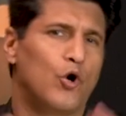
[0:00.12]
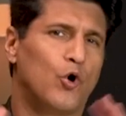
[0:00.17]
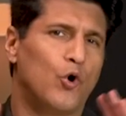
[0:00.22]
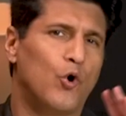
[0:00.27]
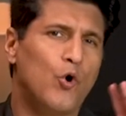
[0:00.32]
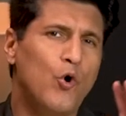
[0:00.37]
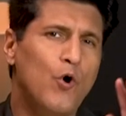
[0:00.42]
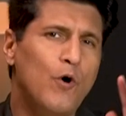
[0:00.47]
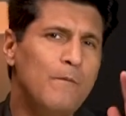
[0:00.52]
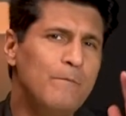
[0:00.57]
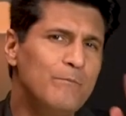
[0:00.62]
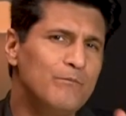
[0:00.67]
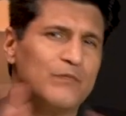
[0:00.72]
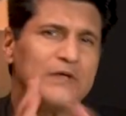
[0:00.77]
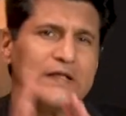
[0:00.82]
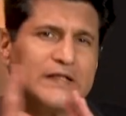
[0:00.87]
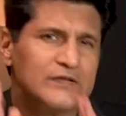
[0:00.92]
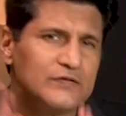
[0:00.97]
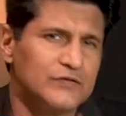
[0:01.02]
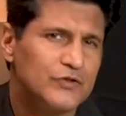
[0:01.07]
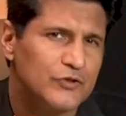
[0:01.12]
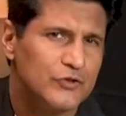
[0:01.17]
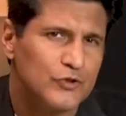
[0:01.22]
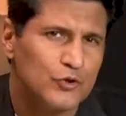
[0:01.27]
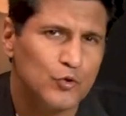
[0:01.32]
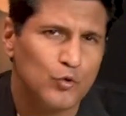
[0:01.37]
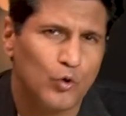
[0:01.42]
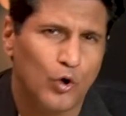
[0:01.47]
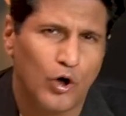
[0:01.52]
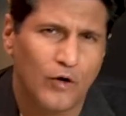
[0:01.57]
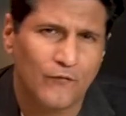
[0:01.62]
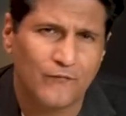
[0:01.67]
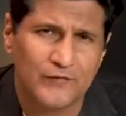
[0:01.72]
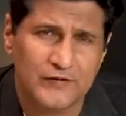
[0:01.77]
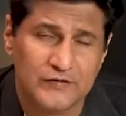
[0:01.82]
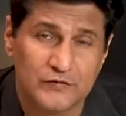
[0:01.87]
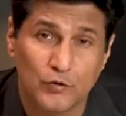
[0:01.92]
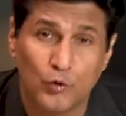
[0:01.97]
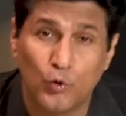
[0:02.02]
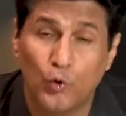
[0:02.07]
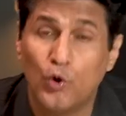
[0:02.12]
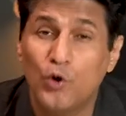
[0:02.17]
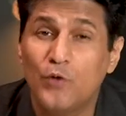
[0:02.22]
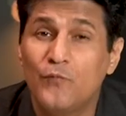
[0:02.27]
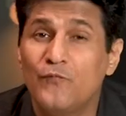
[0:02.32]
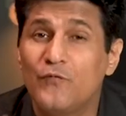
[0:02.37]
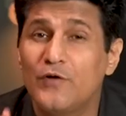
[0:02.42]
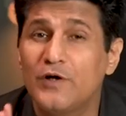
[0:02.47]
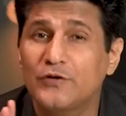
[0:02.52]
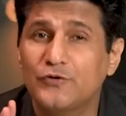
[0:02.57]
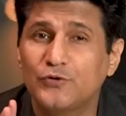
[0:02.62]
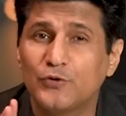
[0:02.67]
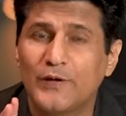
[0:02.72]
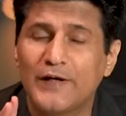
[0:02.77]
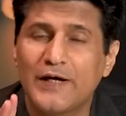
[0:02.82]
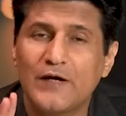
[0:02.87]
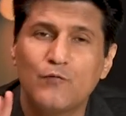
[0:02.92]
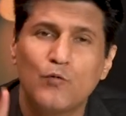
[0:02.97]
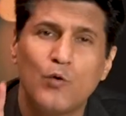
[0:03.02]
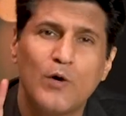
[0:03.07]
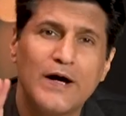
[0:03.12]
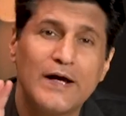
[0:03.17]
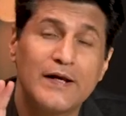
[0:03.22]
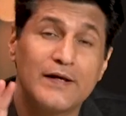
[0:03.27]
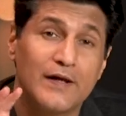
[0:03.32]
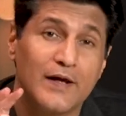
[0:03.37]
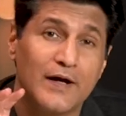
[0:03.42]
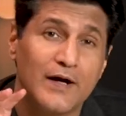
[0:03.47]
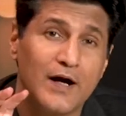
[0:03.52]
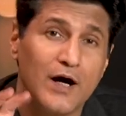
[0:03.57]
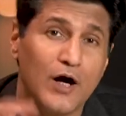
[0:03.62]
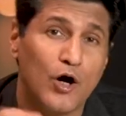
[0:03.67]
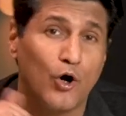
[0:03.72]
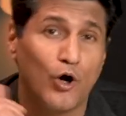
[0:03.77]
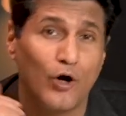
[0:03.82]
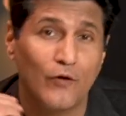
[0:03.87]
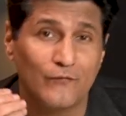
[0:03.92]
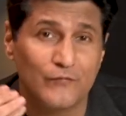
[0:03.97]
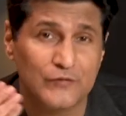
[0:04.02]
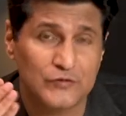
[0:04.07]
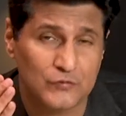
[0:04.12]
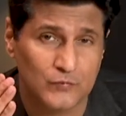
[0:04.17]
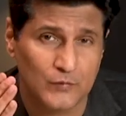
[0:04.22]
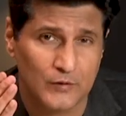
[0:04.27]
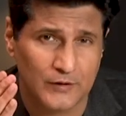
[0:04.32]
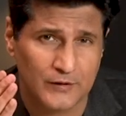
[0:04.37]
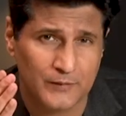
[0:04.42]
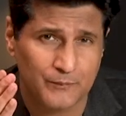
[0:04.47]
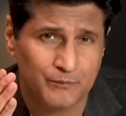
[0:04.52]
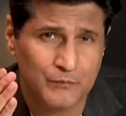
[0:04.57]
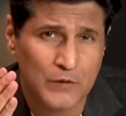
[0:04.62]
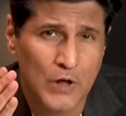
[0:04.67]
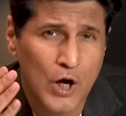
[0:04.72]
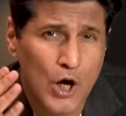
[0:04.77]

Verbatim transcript: होम इज द न्यू ऑफिस होमवर्क जो है वो है नया ऑफिस वर्क